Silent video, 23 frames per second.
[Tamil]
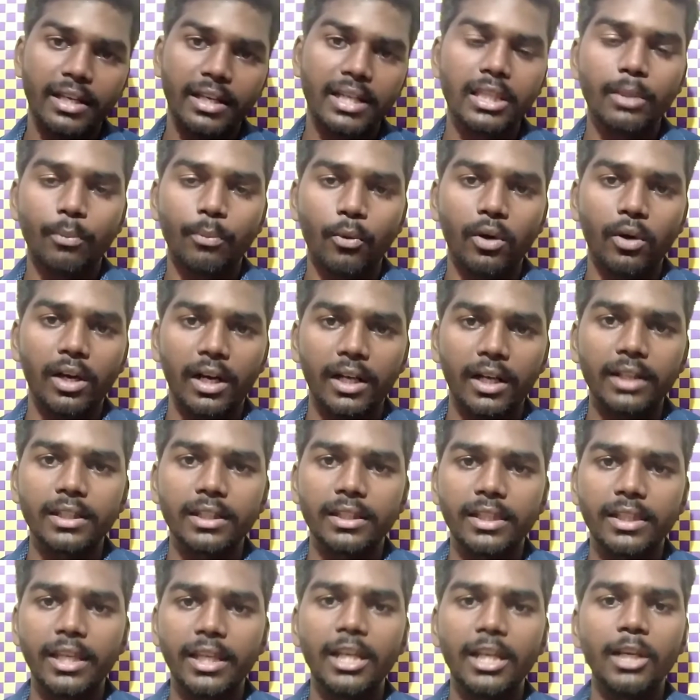இறந்து போகிறாங்க
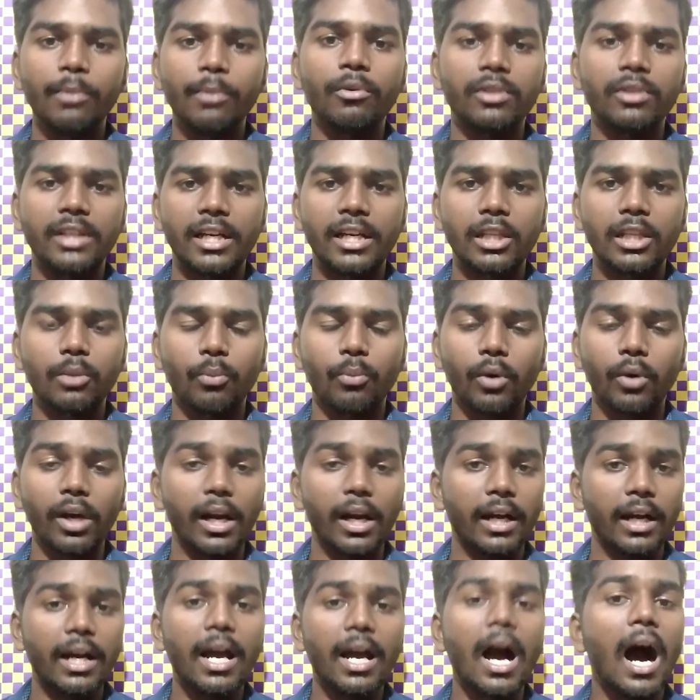அந்த தீலையுமே வந்து இறந்து
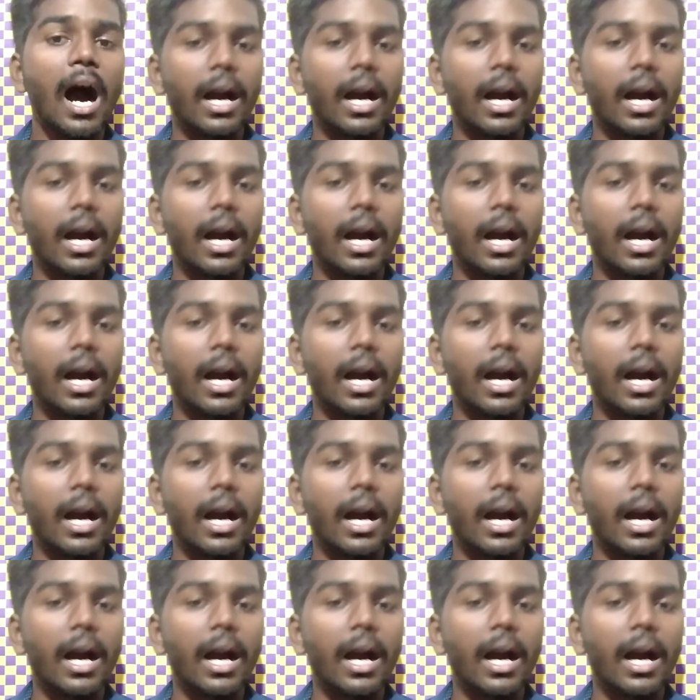போகிறாங்க